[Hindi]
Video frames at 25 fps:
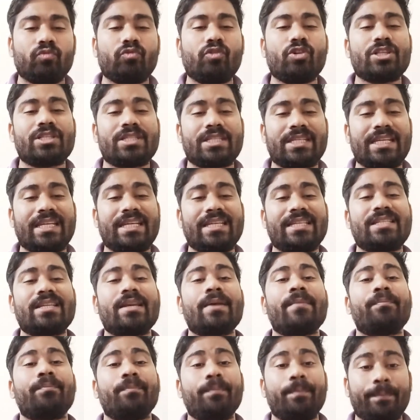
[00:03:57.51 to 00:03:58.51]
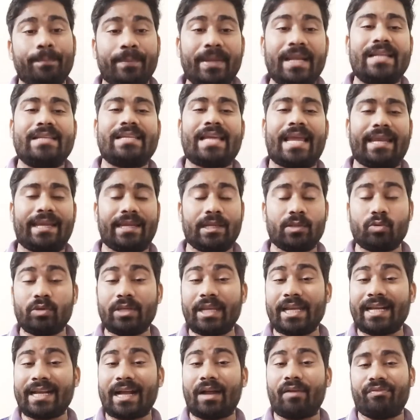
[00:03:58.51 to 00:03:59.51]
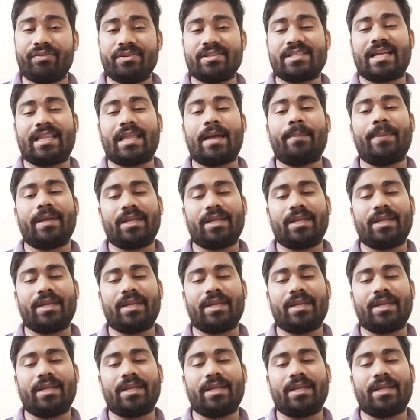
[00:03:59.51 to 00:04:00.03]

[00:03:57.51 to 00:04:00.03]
वो चीज़ मिल जाएगी तो ये काफ़ी ज़्यादा